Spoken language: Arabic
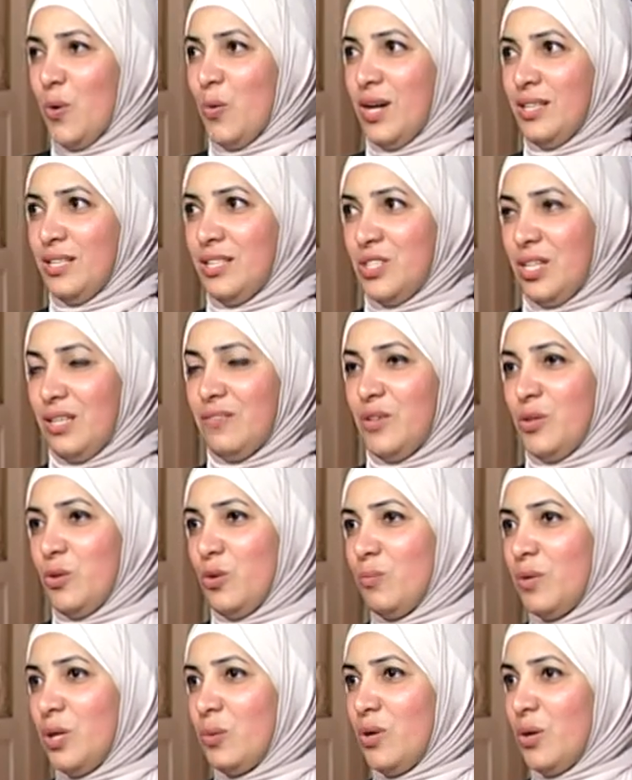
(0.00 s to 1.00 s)
وانا شايفه ان
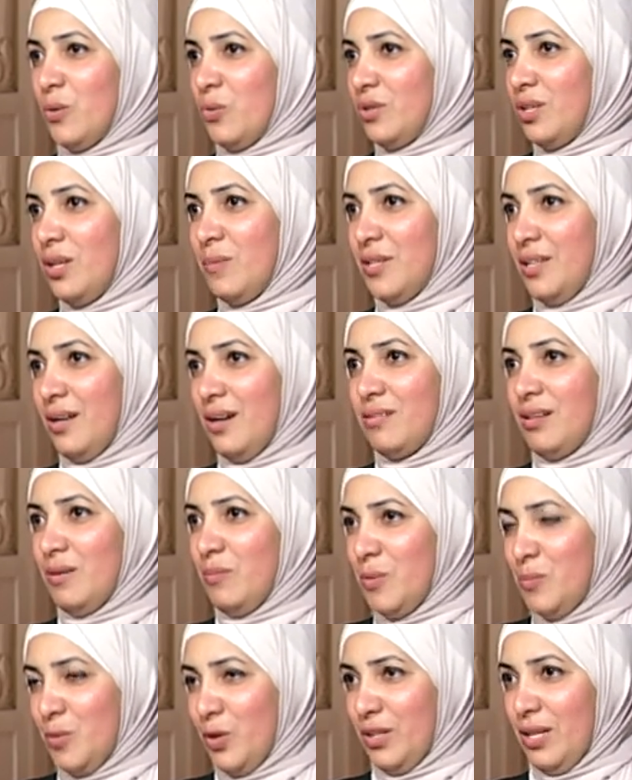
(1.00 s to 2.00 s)
هم الوقود اللي بيتحرك
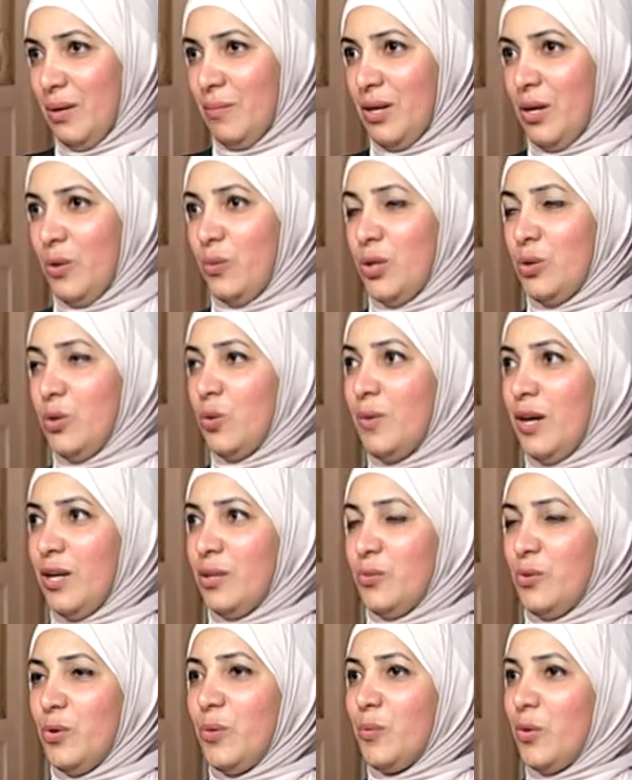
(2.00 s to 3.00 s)
بالمجتمع وان هم
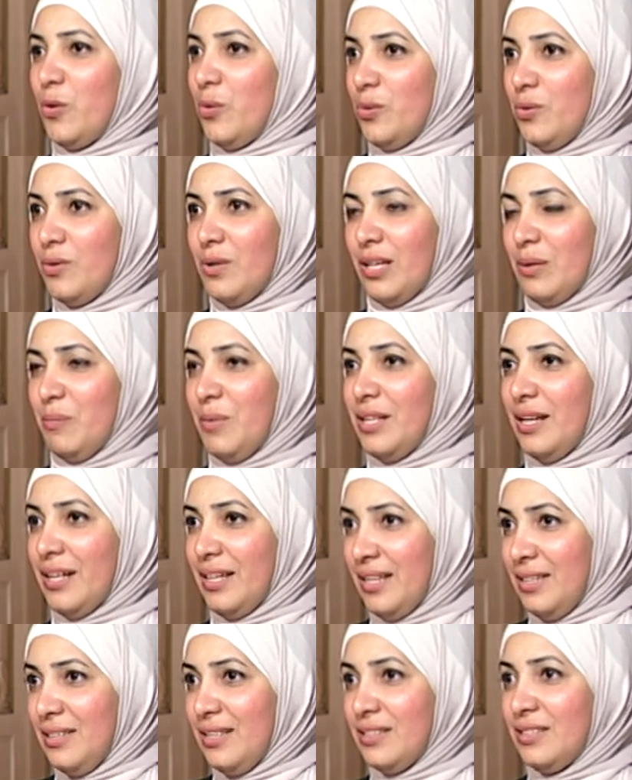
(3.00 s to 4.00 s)
عندهم قدره كبيره
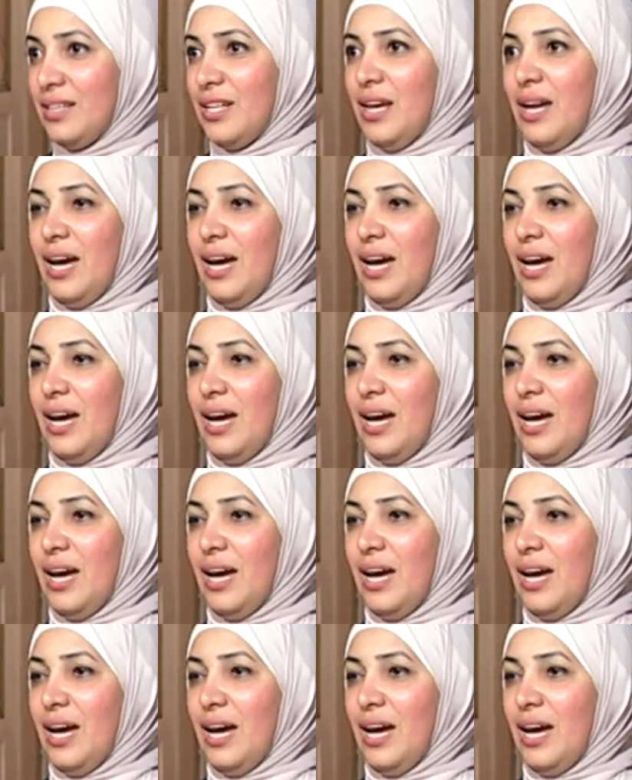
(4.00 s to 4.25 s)
جدا